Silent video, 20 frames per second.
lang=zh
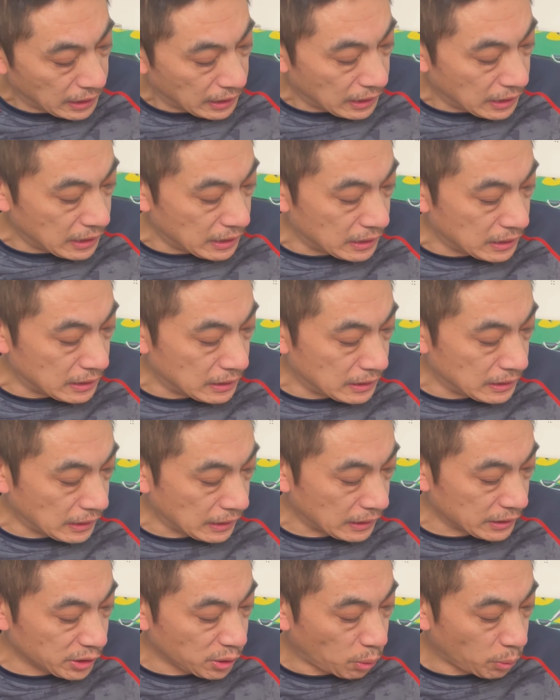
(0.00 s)
呃，
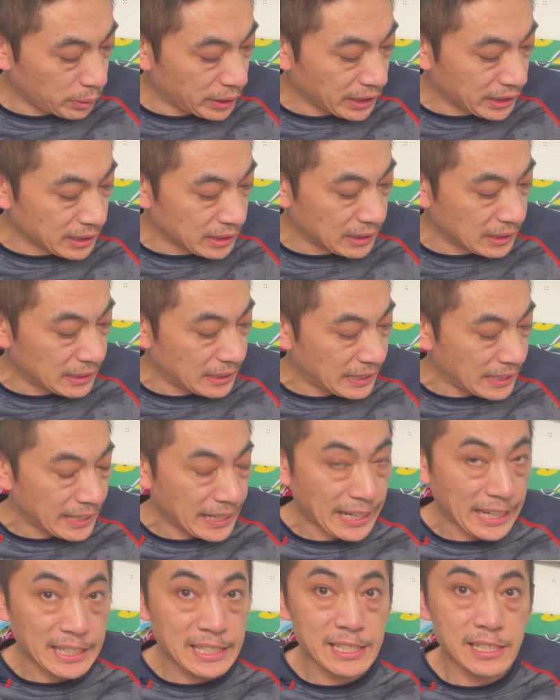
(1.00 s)
有一个
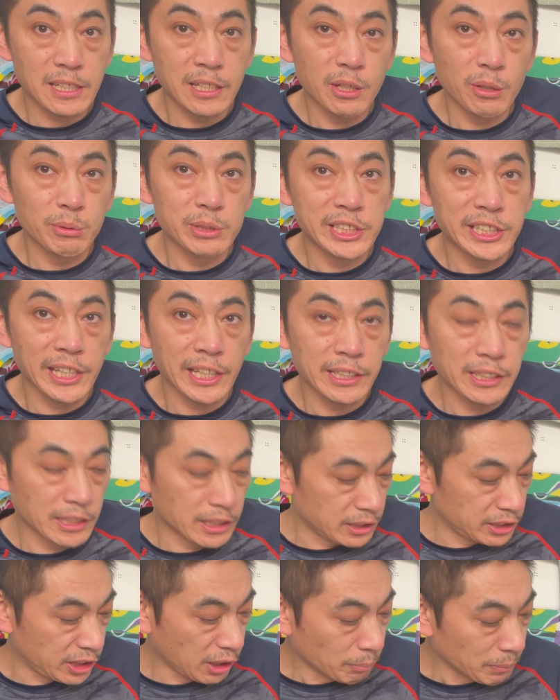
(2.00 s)
AX 六千
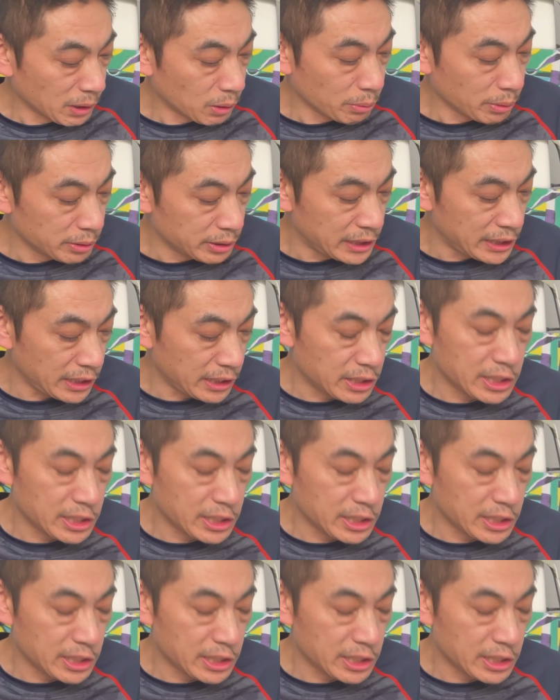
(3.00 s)
的小米路由器，